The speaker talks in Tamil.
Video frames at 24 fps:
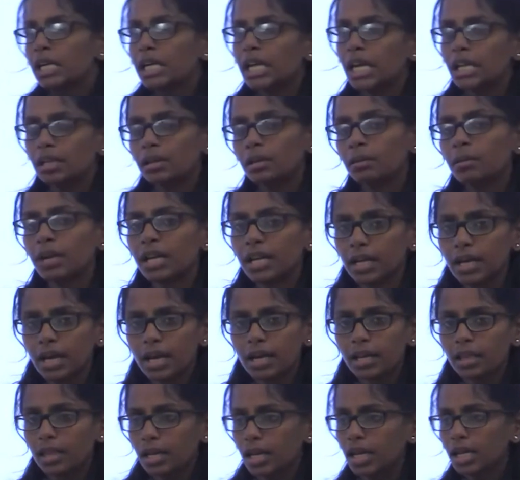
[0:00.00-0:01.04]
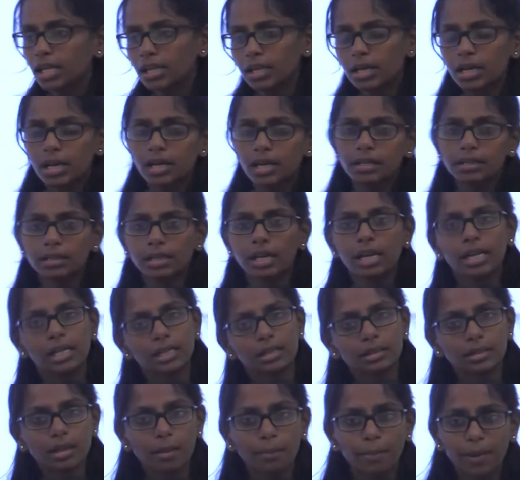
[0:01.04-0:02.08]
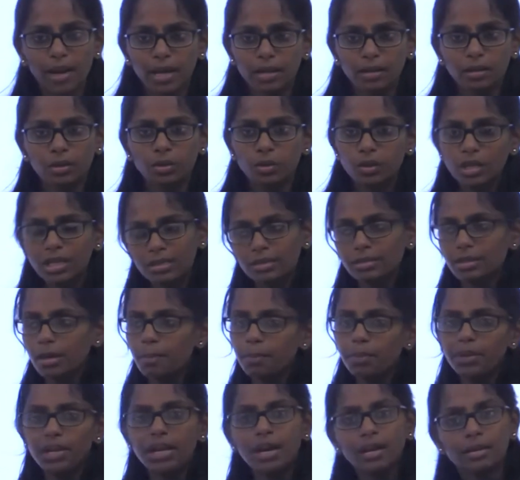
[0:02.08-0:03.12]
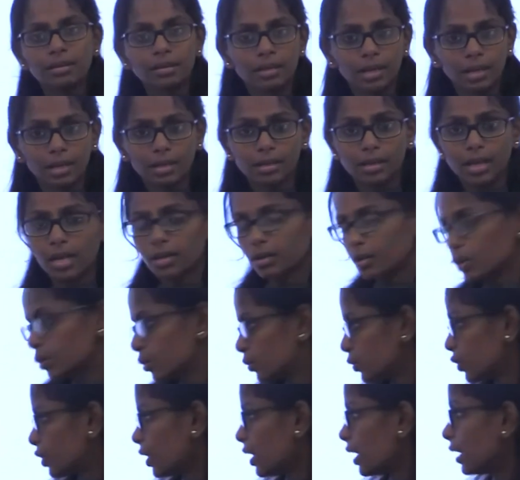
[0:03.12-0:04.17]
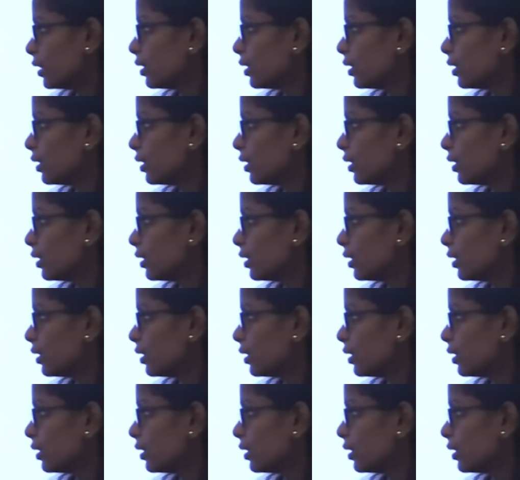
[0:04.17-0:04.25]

எதிர்மறையானதுன்னா இது கரெக்ட்னா இது தப்பா இருக்கணும் இது தப்புனா அது கரெக்டா இருக்கணும் சோ